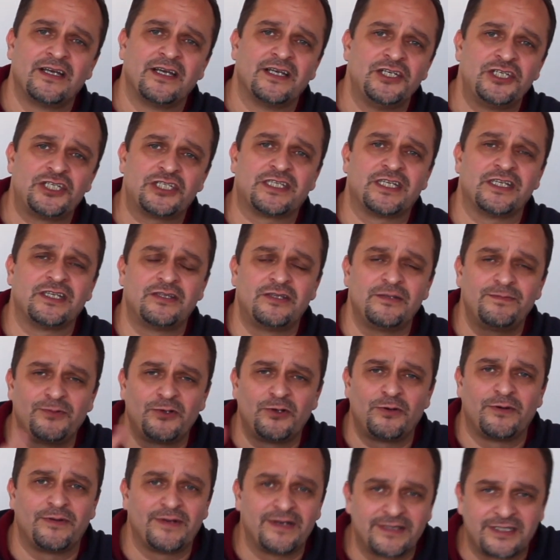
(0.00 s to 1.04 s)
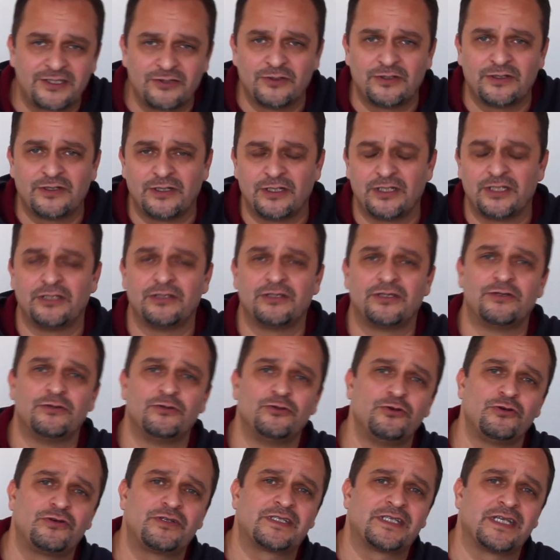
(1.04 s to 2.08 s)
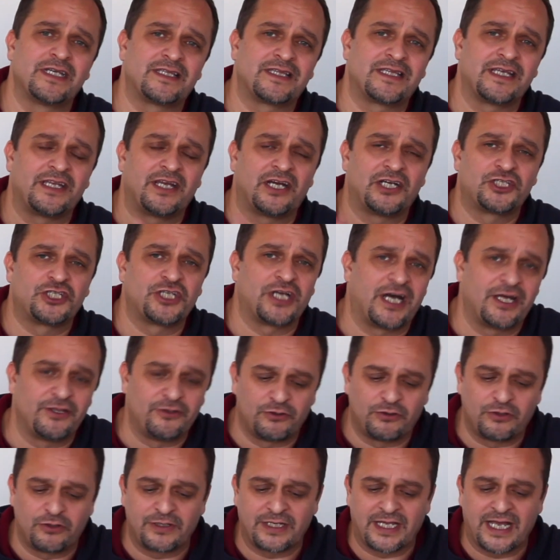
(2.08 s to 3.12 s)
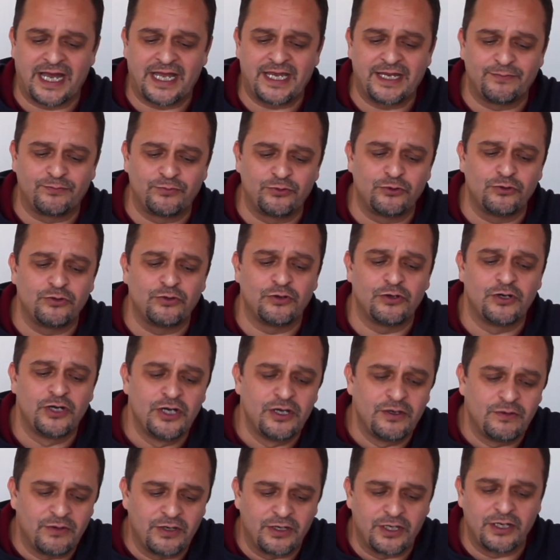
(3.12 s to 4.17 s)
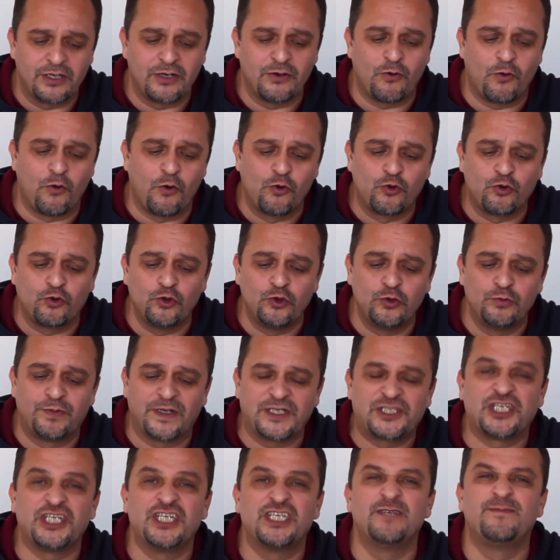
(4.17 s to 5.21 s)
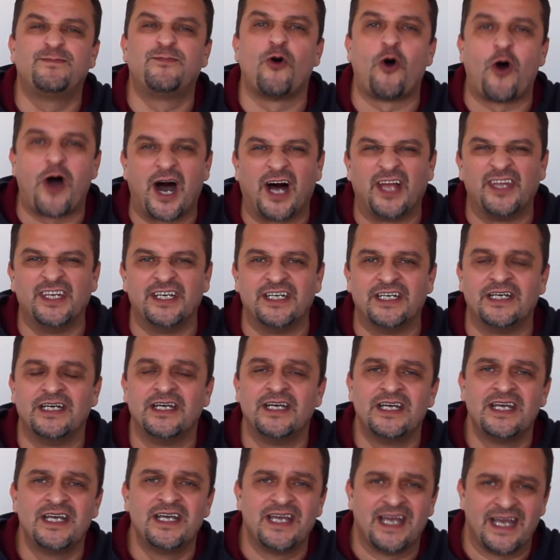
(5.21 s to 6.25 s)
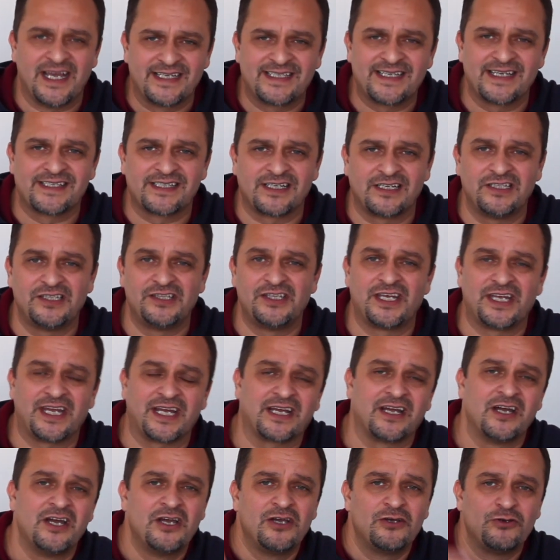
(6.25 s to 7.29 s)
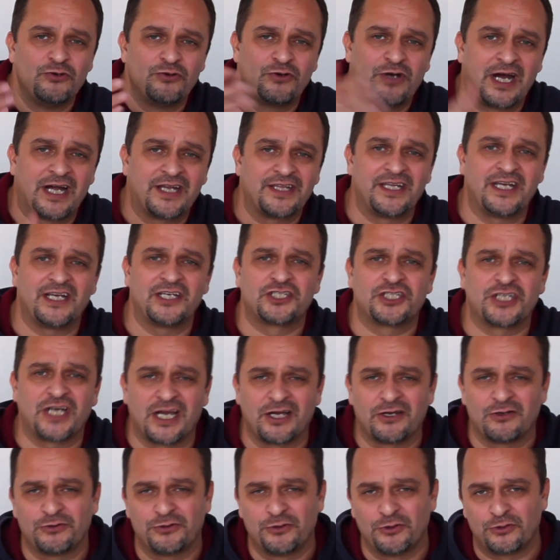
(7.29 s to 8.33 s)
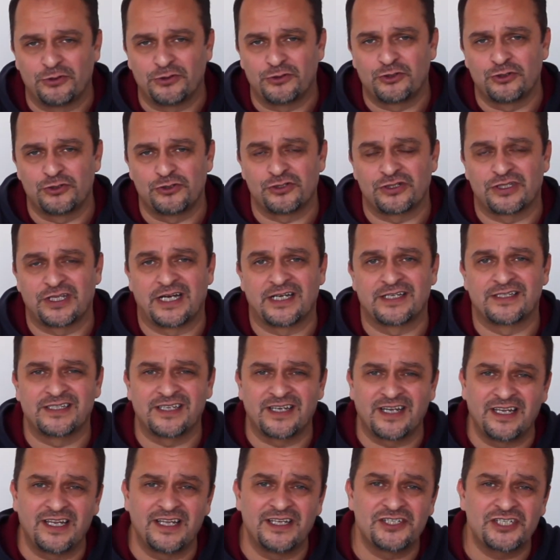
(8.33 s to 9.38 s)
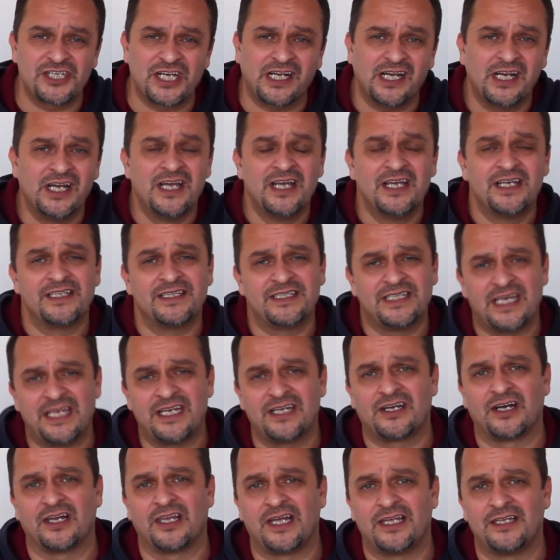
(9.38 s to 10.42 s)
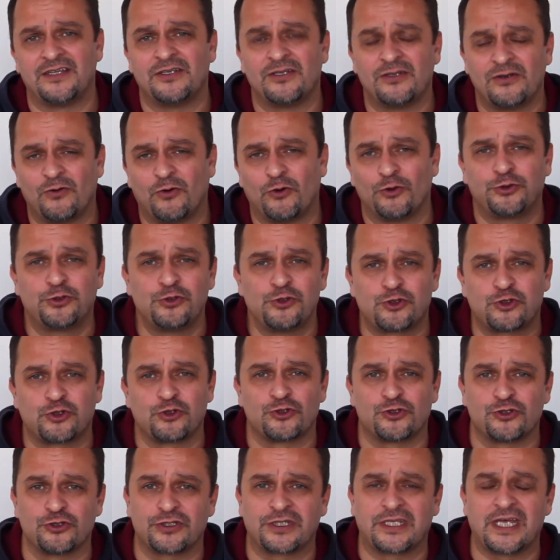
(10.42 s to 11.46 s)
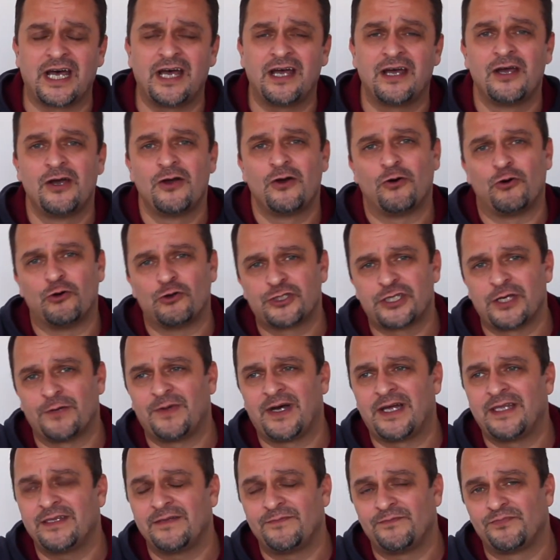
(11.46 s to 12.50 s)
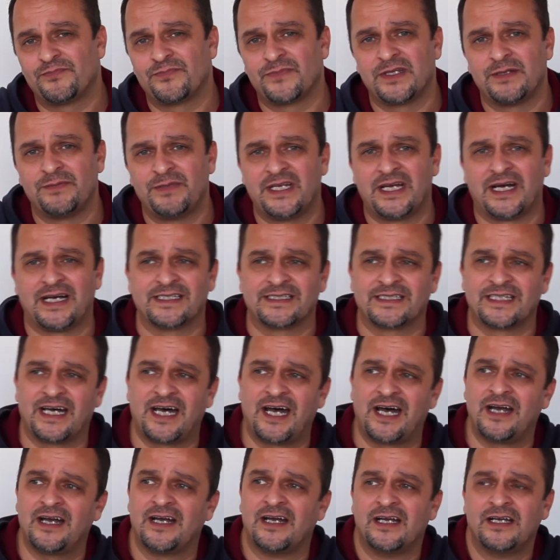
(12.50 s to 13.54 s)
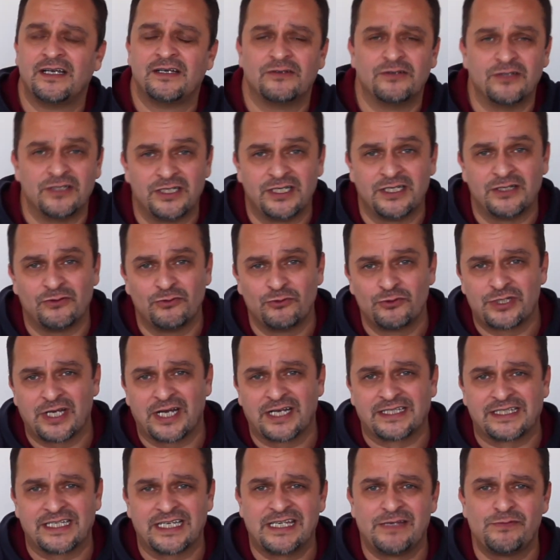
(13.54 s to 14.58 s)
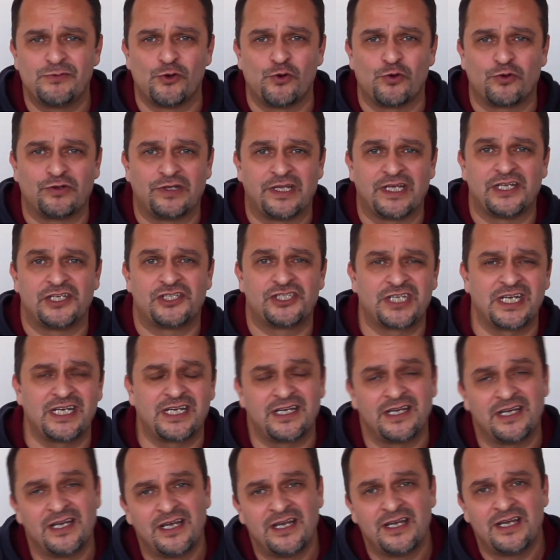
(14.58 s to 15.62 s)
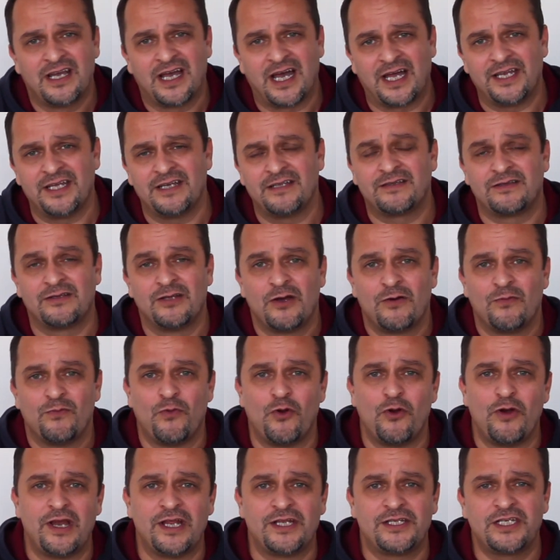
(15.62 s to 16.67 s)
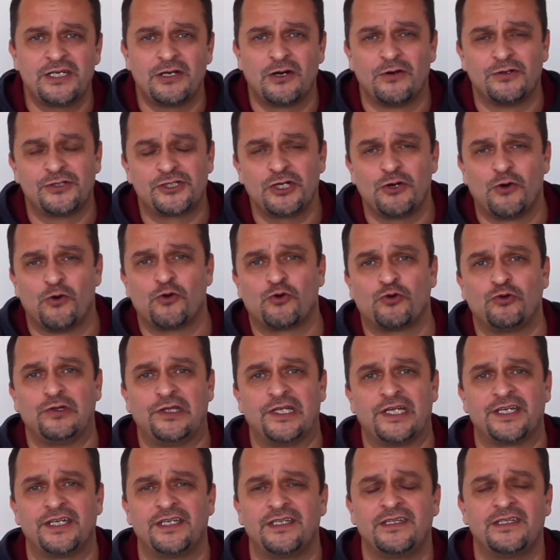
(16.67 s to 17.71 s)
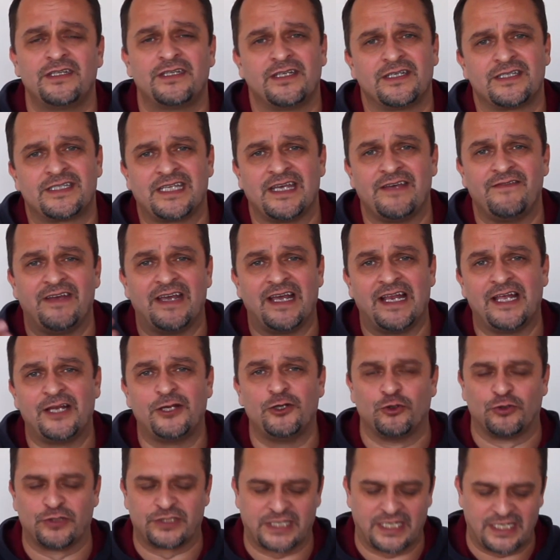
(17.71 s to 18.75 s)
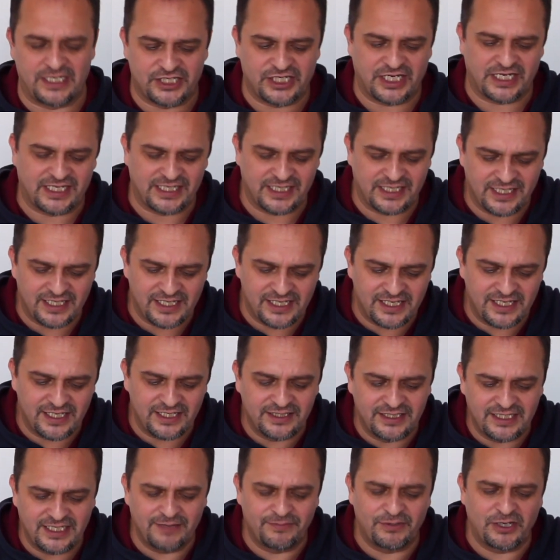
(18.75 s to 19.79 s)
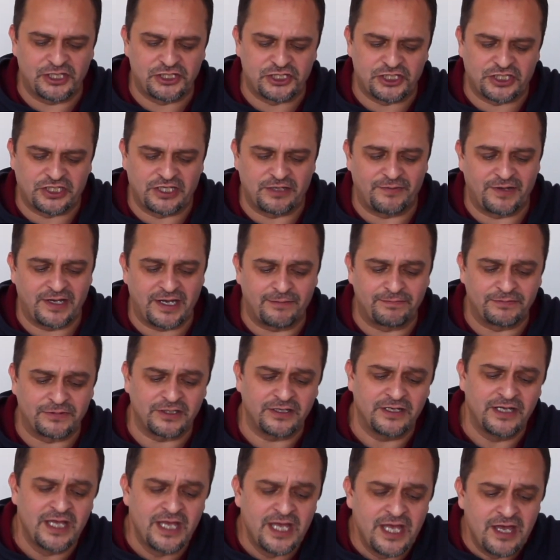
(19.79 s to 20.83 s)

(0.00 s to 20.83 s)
işte diplomatı e, yüksekten aşağı doğru yani bu e, okul başarı puanı esas alınarak yukarıdan aşağıya doğru çocuklar sıralanacak. Geri kalan 30 çocuk da o zaman biraz daha e, uzaktaki bir okula gidecek. Hani böylece okulların seviyeleri yükselecek e, diye bir açıklama yaptı.